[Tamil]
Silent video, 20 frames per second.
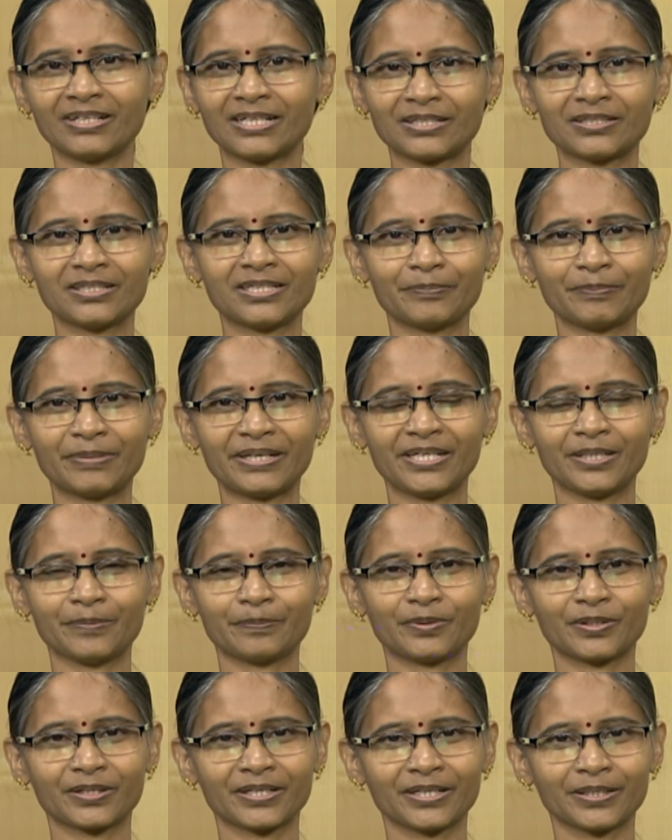அதுதான் மெயின்
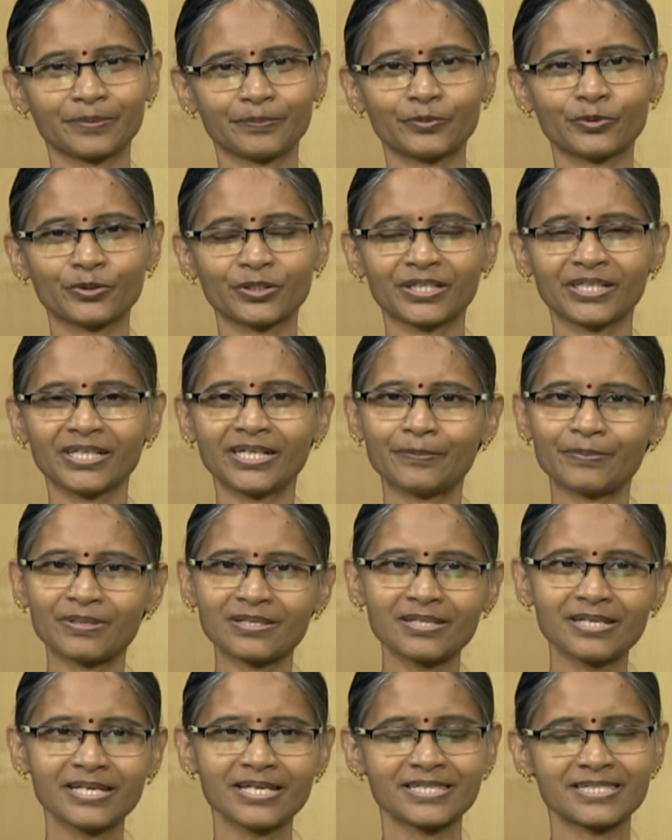இம்பார்ட்டண்ட் போட்டுட்டு நம்ம
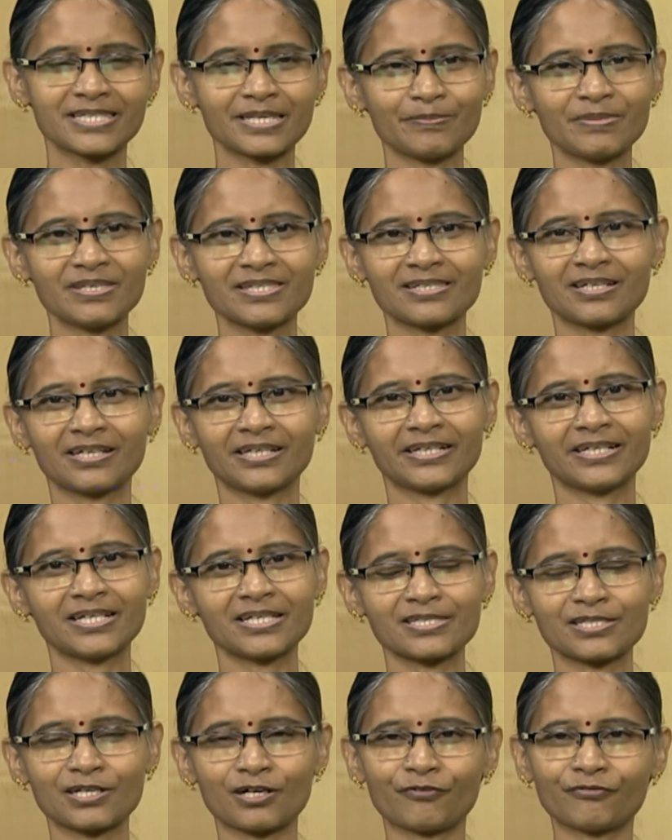செமி சாலிடாக
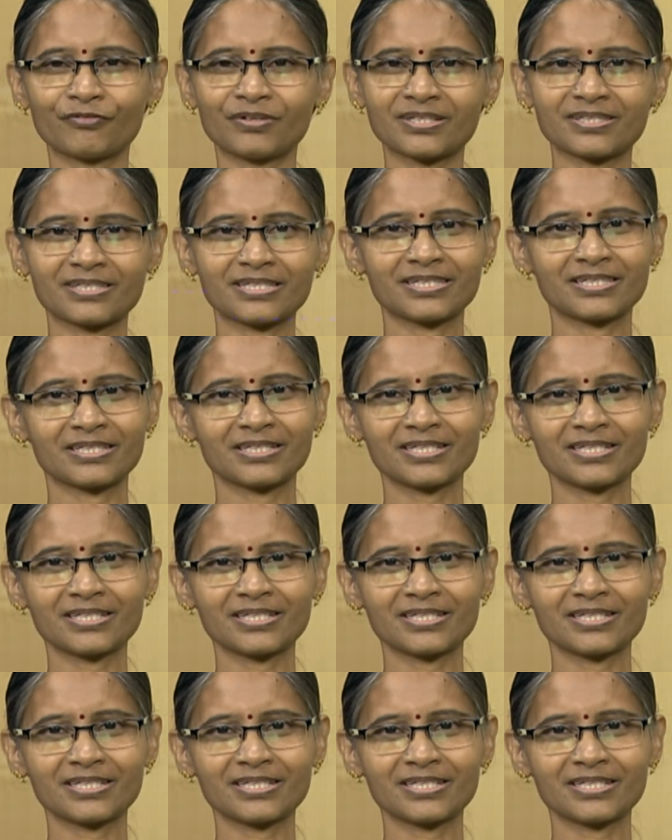சாஃப்டாக செஞ்சுட்டு